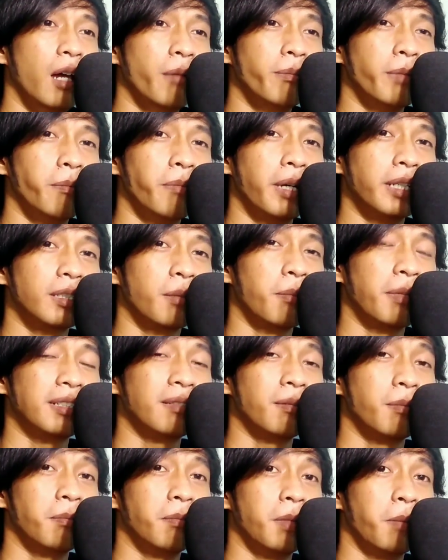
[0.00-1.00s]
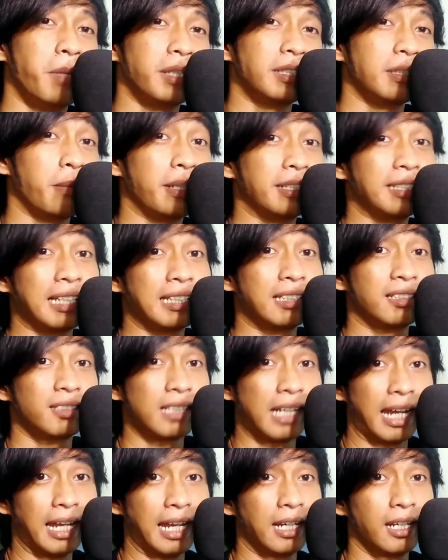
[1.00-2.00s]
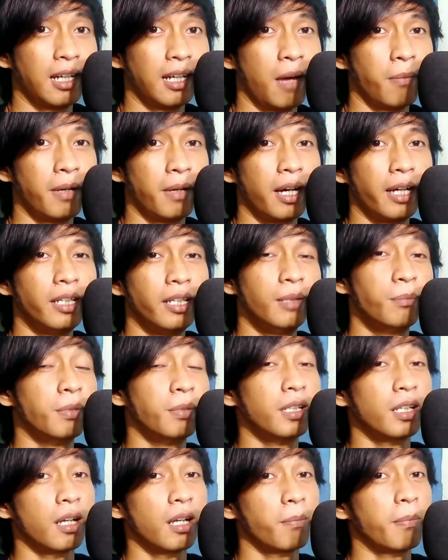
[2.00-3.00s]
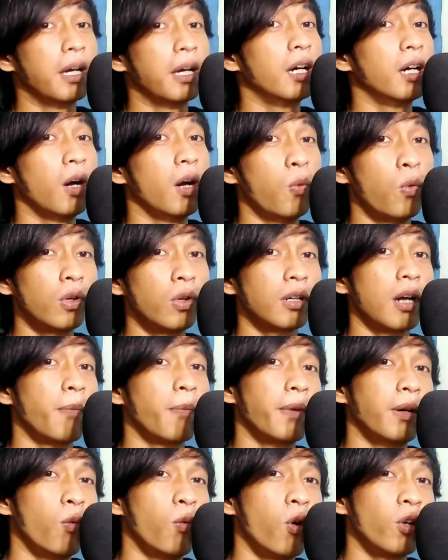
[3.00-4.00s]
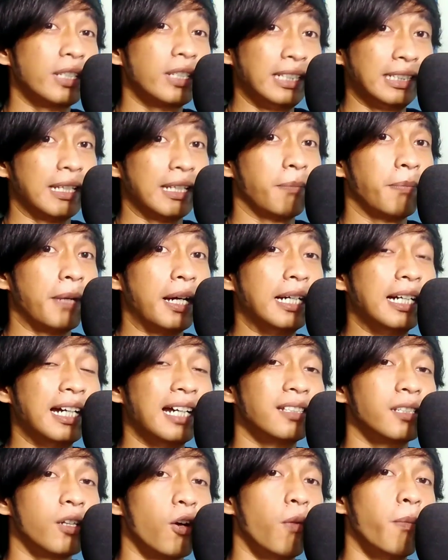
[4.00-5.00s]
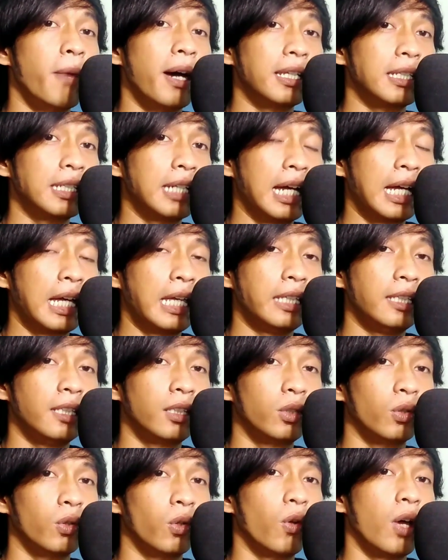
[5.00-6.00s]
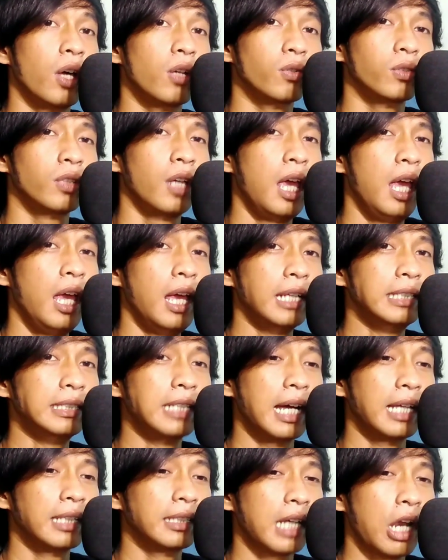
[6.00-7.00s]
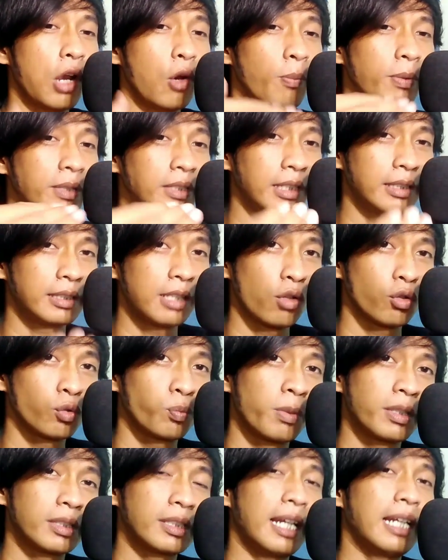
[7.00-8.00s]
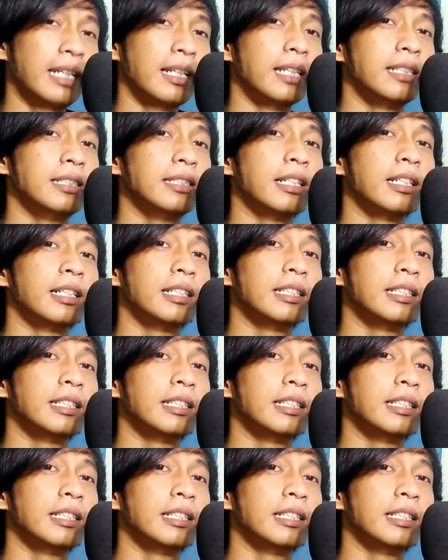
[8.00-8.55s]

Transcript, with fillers: membaca membaca baca tren apakah ini bener apa enggak work apa worth it apa enggak jawabannya kayak gitu lu harus jangan terlalu percaya 100% dan